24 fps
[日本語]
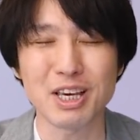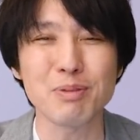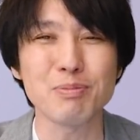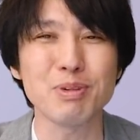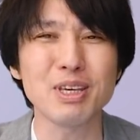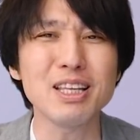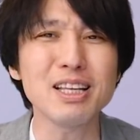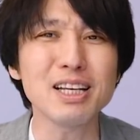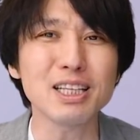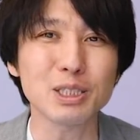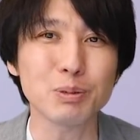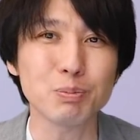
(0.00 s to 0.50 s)
え
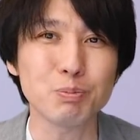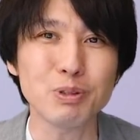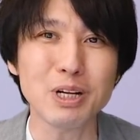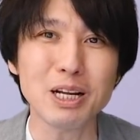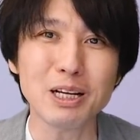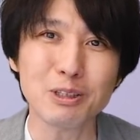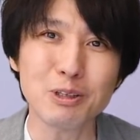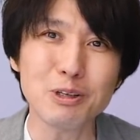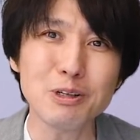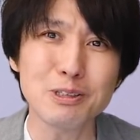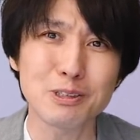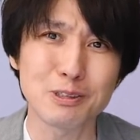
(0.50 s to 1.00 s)
みんな
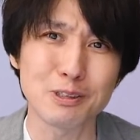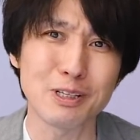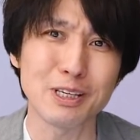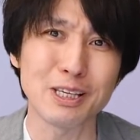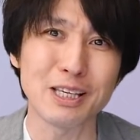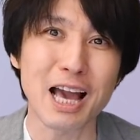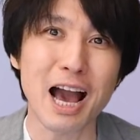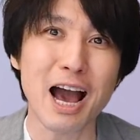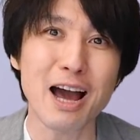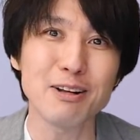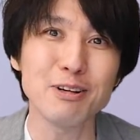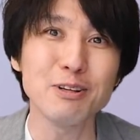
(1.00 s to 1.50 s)
スプラトゥーン3
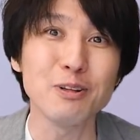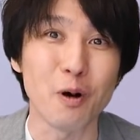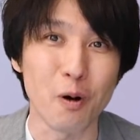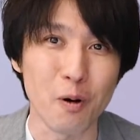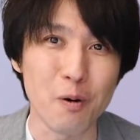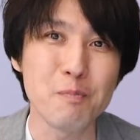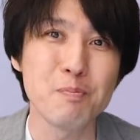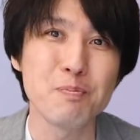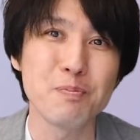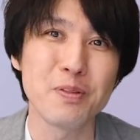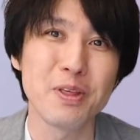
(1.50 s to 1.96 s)
やるの